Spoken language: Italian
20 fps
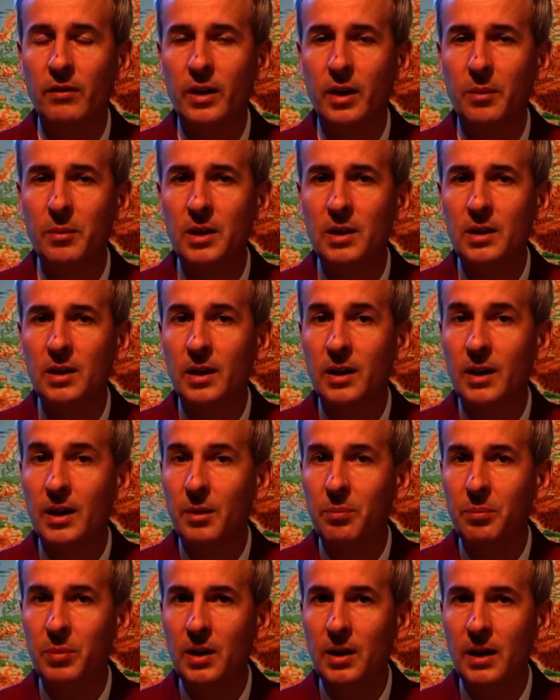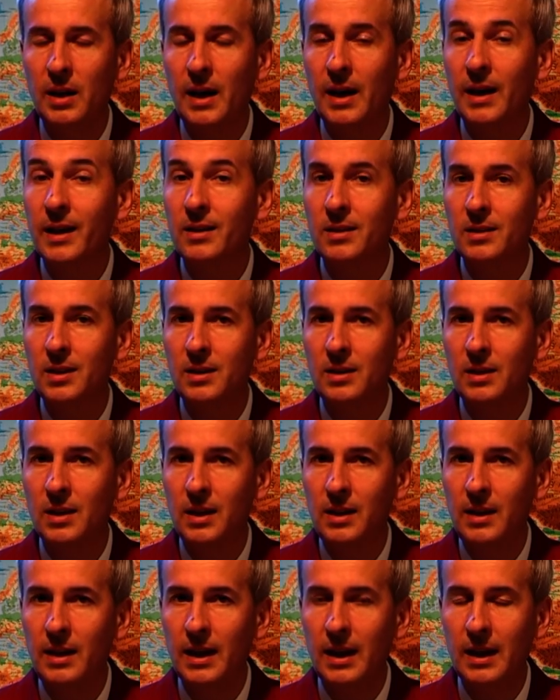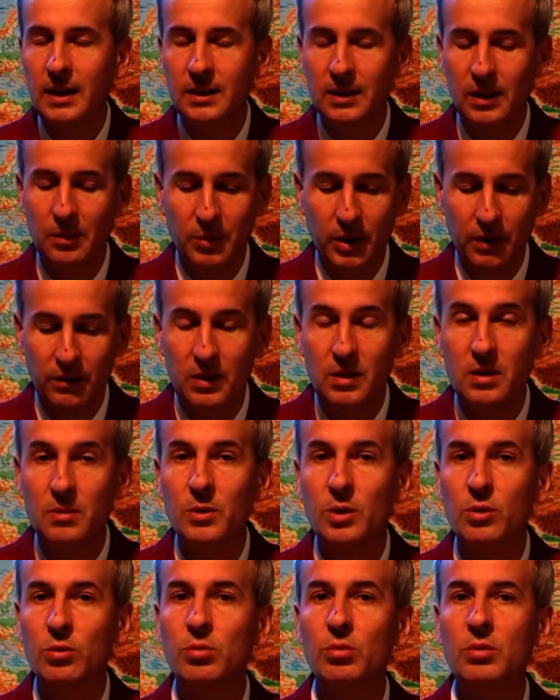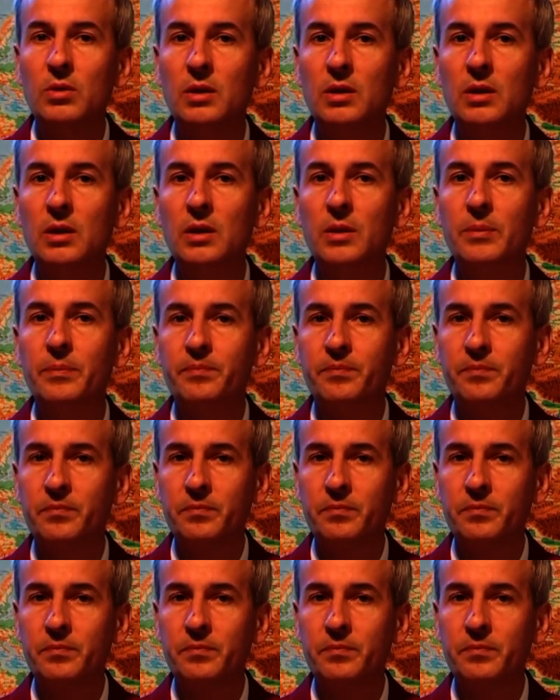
veramente capillare, dettagliata, bravissimi tutti